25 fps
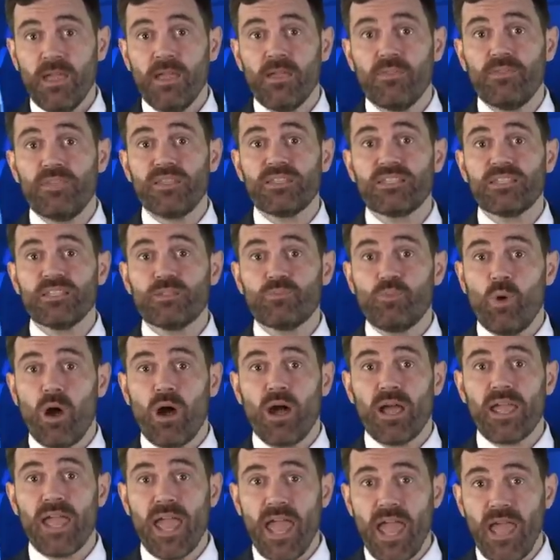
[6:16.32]
И вот
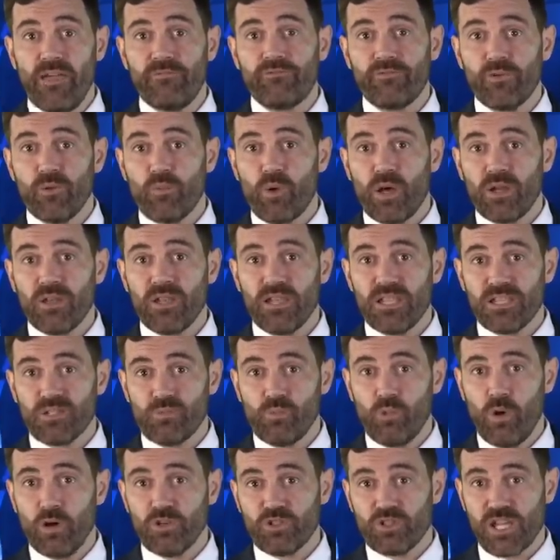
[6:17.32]
почему все так
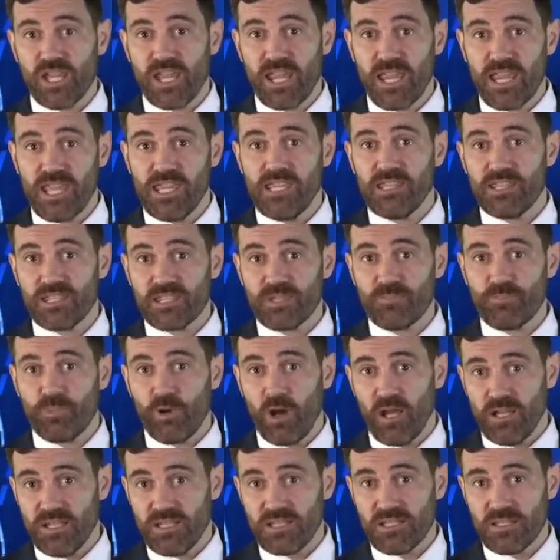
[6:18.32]
внимательно следят за
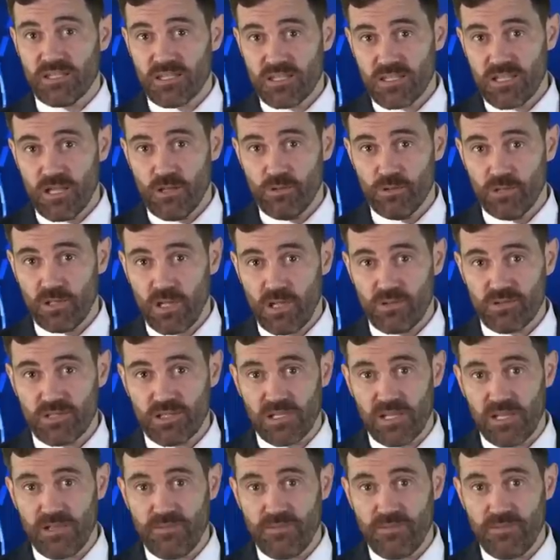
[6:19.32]
ценой эфира.